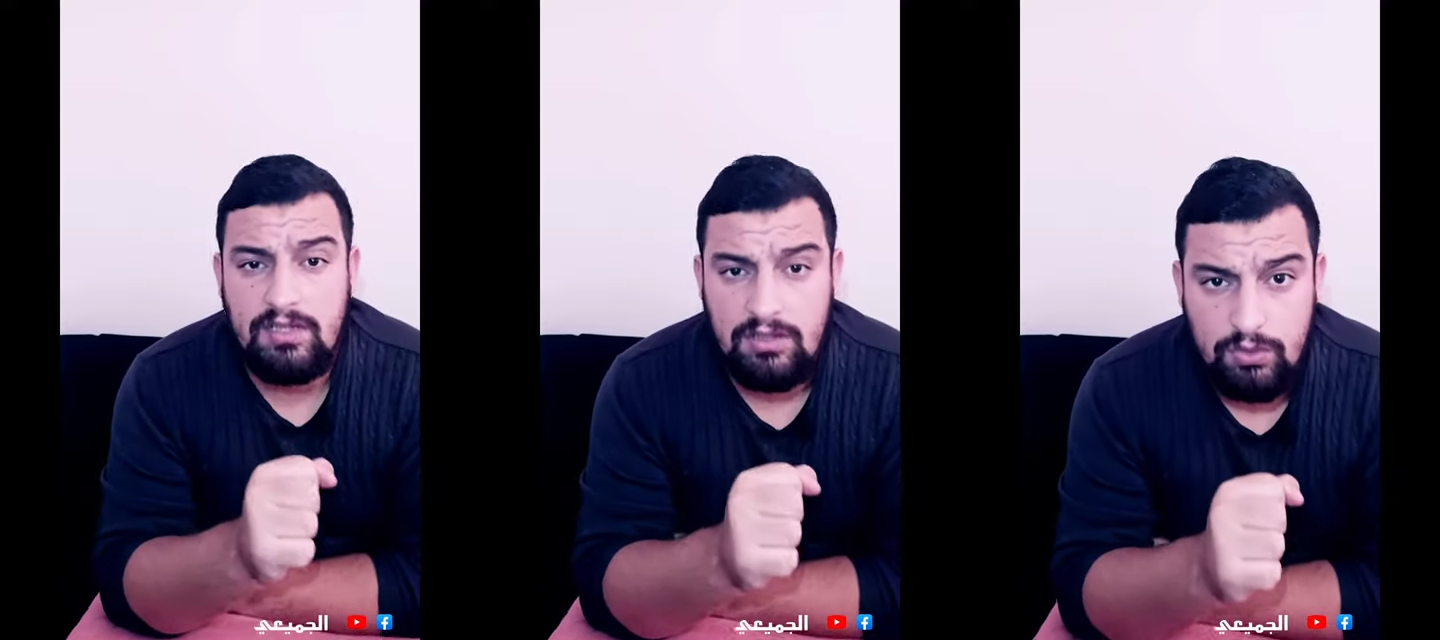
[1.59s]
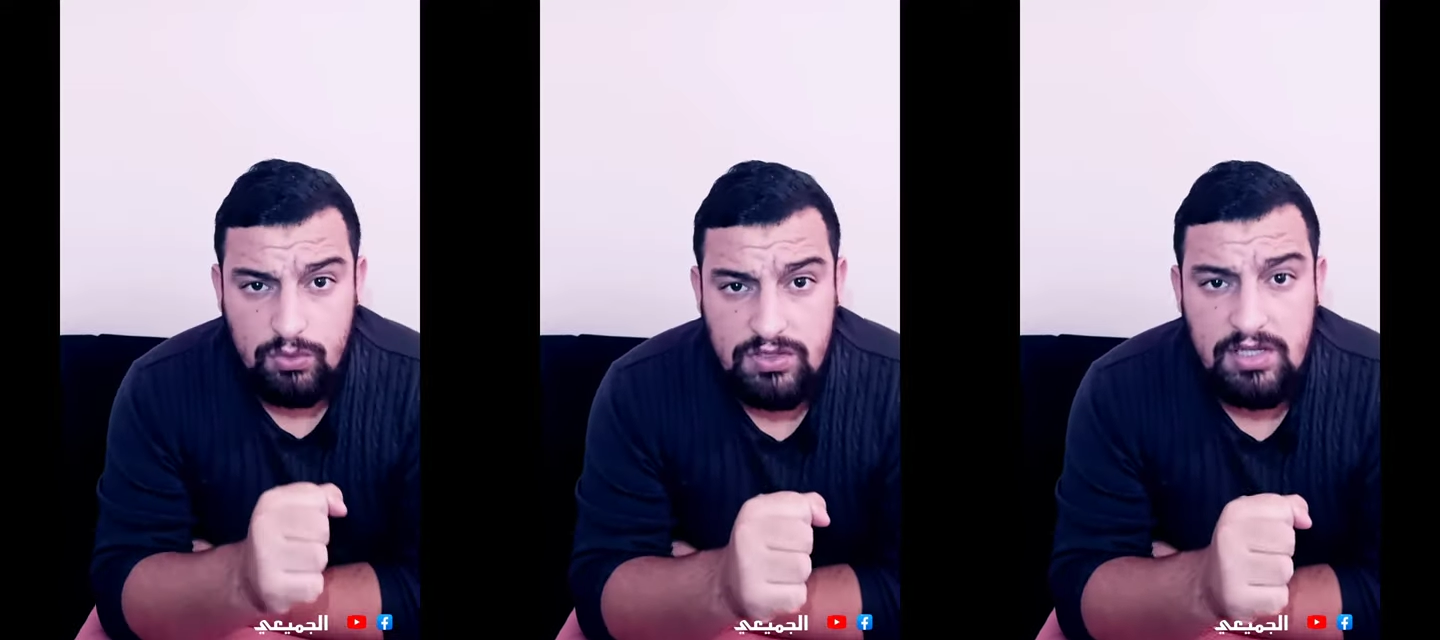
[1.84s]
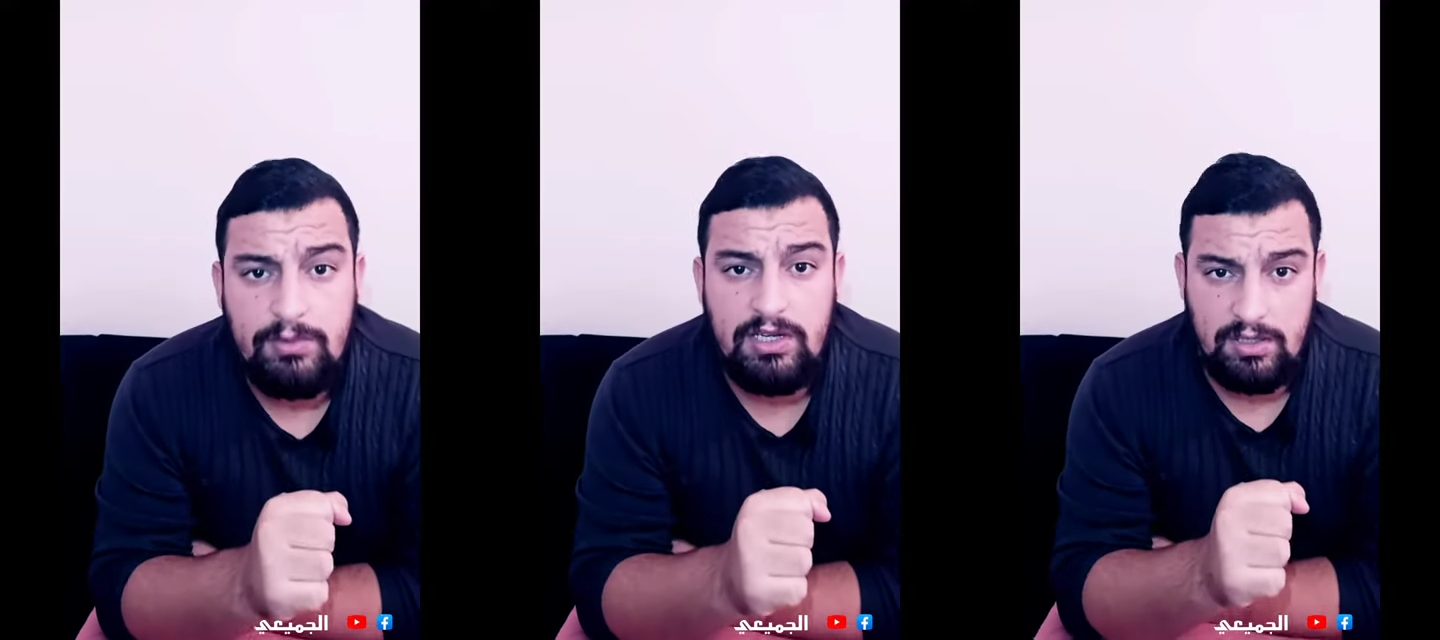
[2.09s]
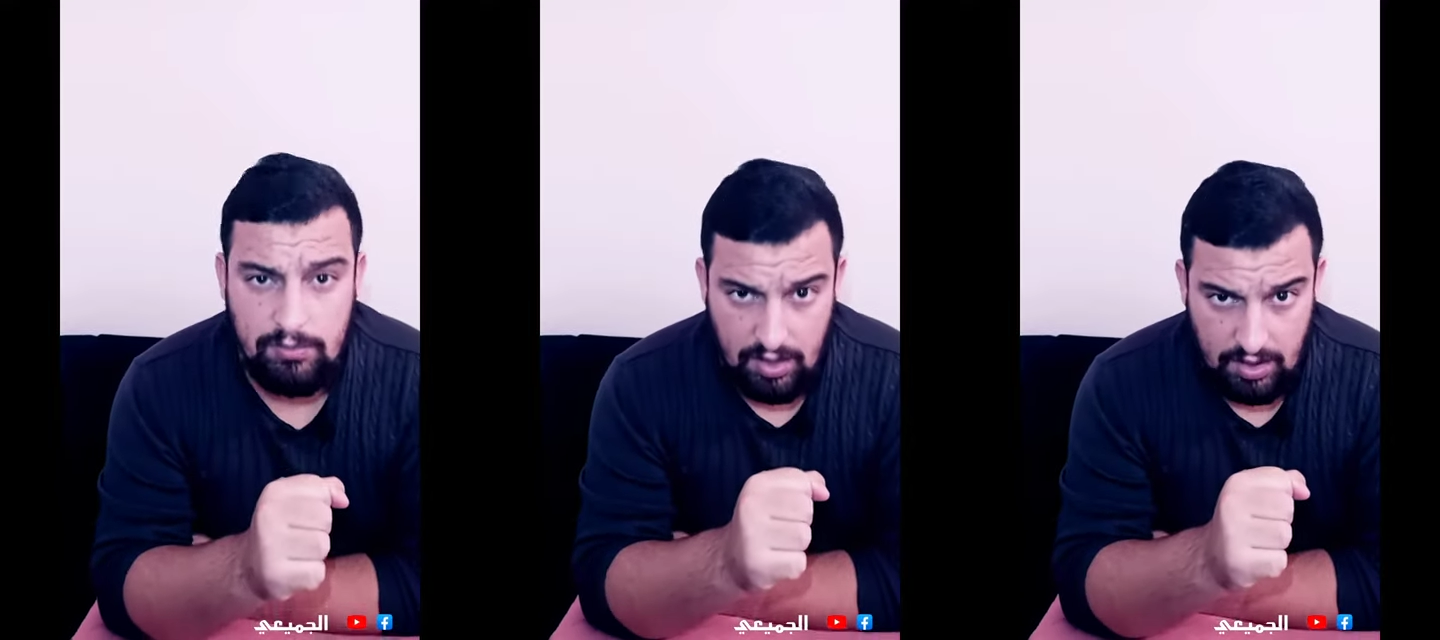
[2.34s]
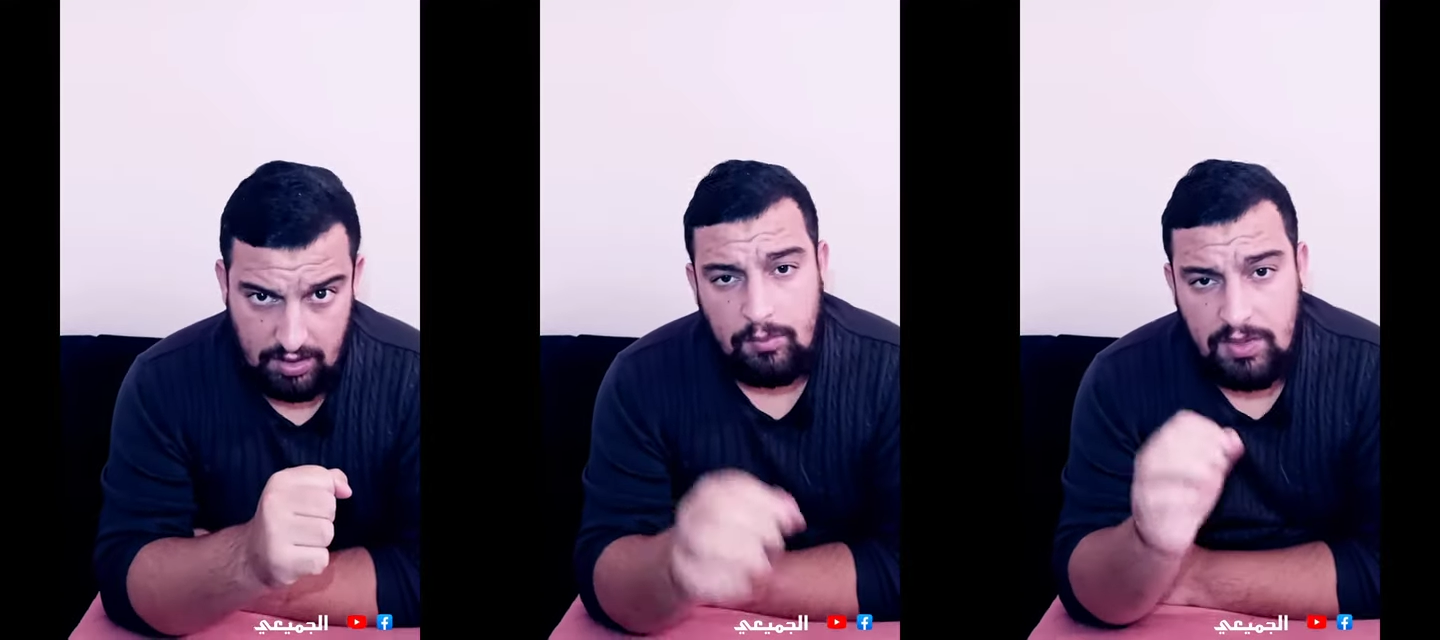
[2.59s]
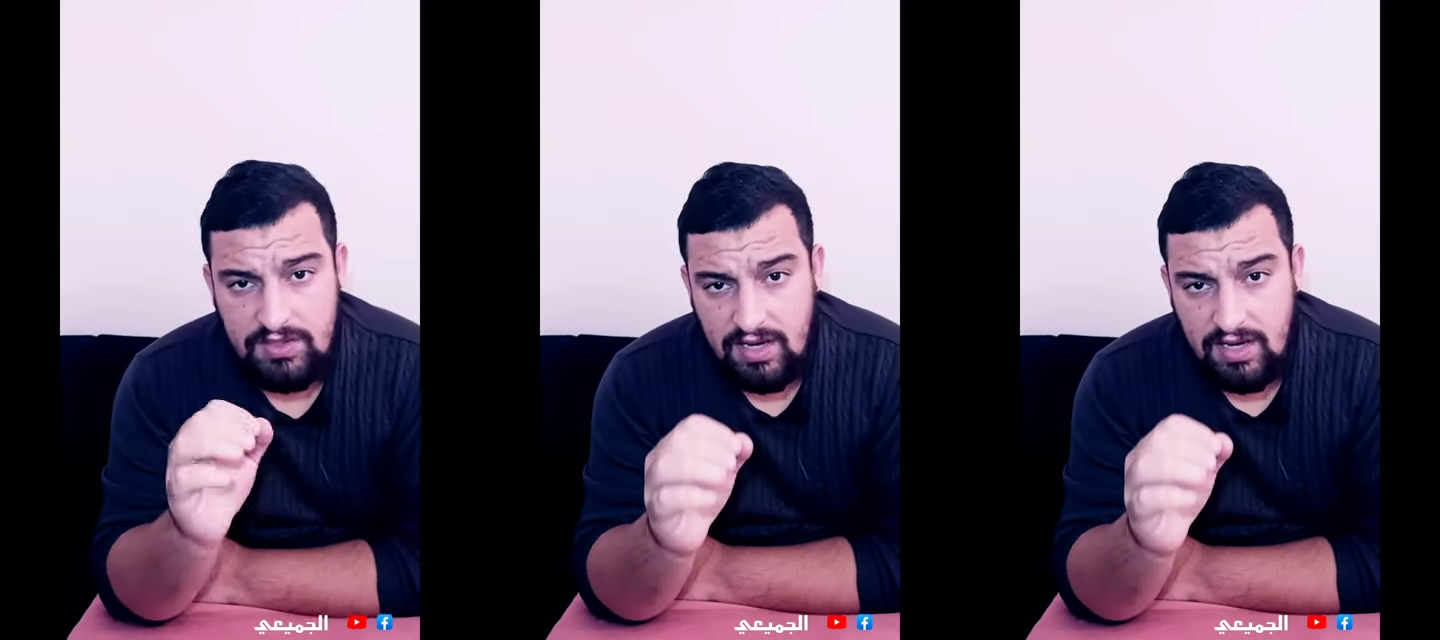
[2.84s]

هندوسي بالإمارات